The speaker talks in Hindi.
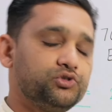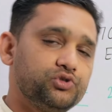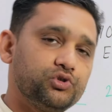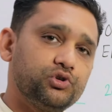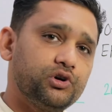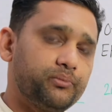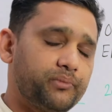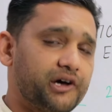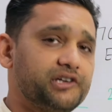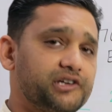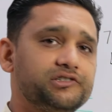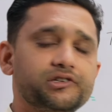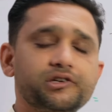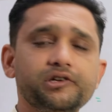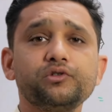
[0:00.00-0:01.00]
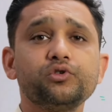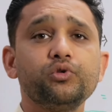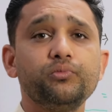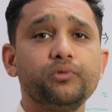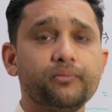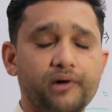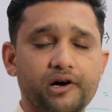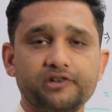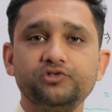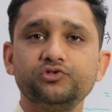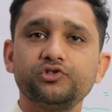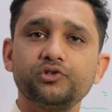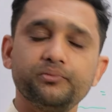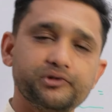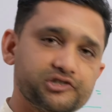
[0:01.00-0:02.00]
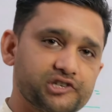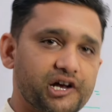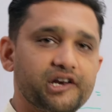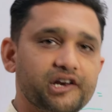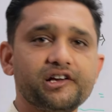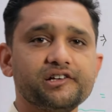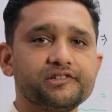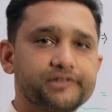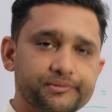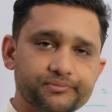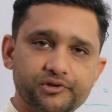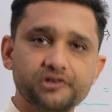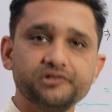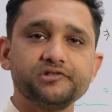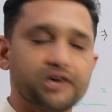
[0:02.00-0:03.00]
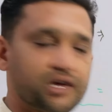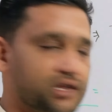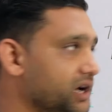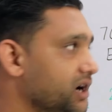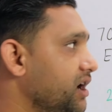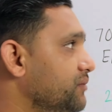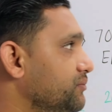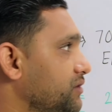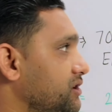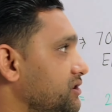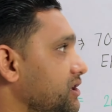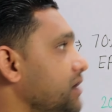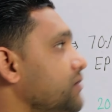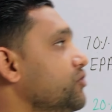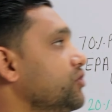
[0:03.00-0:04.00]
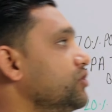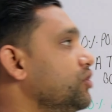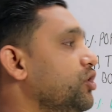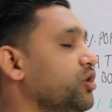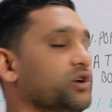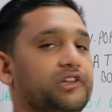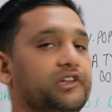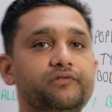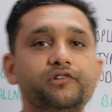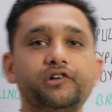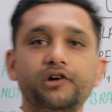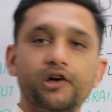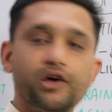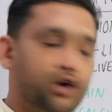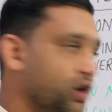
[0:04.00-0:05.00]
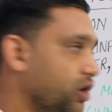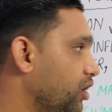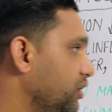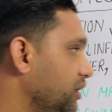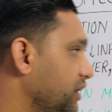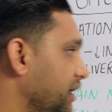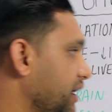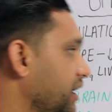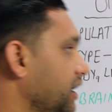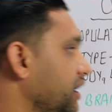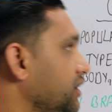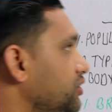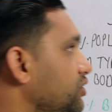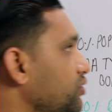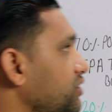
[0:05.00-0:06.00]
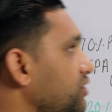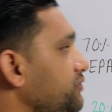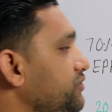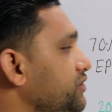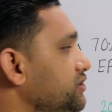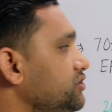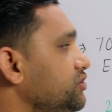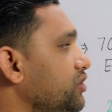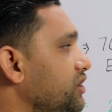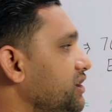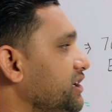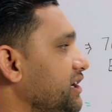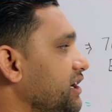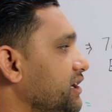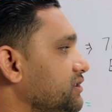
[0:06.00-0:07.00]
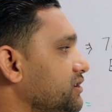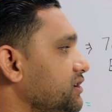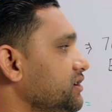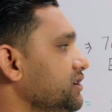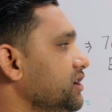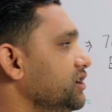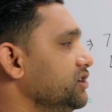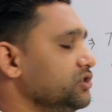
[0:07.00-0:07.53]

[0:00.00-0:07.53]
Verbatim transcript: जो हमारे शरीर को बीमारियों से बचाने का सबसे ज़्यादा काम करता है वो कॉर लीवर ऑयल है क्योंकि फ़िश ऑयल के अंदर